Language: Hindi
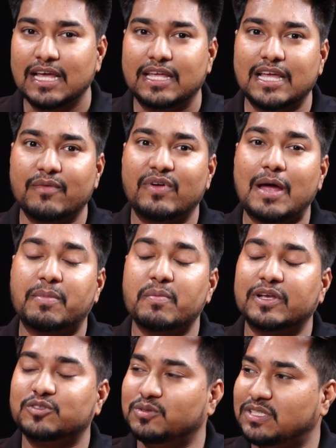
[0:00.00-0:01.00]
या फिर आपके
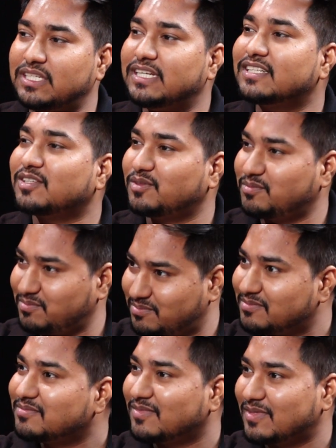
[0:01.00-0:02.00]
पास कुछ नहीं है तो
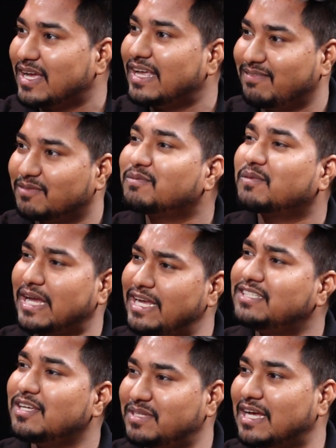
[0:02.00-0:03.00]
कहीं
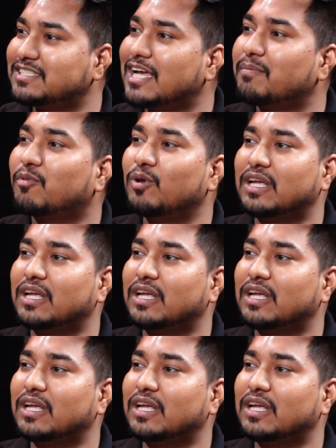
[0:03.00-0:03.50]
से भी जहाँ से हाँ आपको हाँ